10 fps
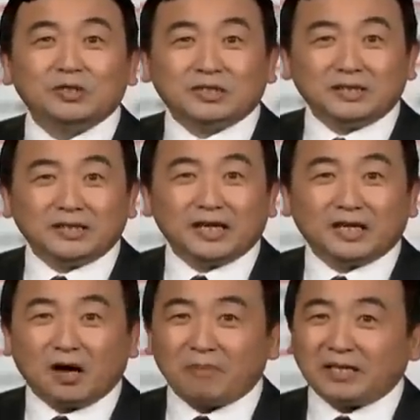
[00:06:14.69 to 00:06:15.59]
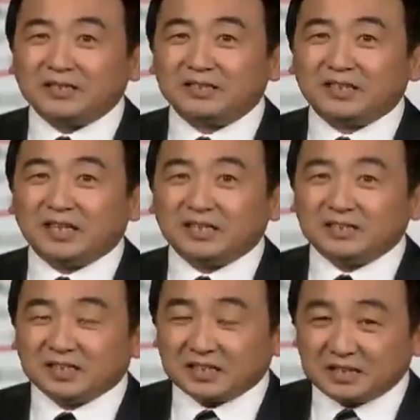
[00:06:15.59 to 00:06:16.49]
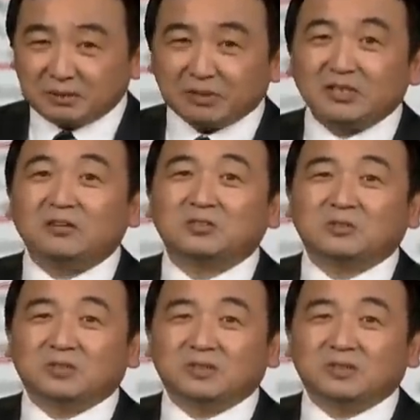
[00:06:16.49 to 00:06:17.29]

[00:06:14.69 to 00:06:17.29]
今天老百姓的这个基本要求